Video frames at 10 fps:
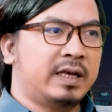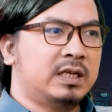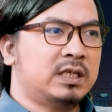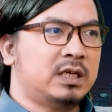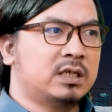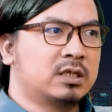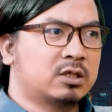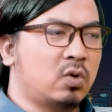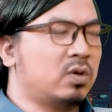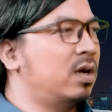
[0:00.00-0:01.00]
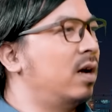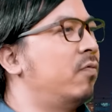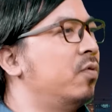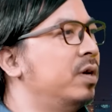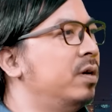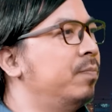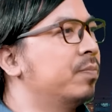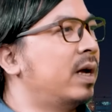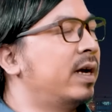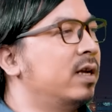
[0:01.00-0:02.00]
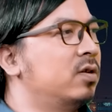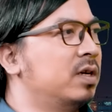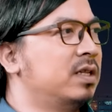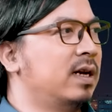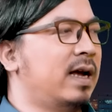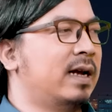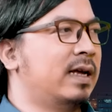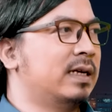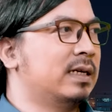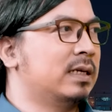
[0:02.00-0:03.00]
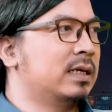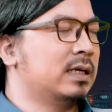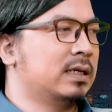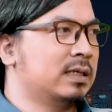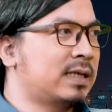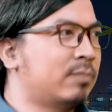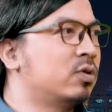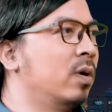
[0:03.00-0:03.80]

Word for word: mạnh ý chí cực tốt ở phụ nữ đã à. khiến cho cái tỷ lệ này ờ, giảm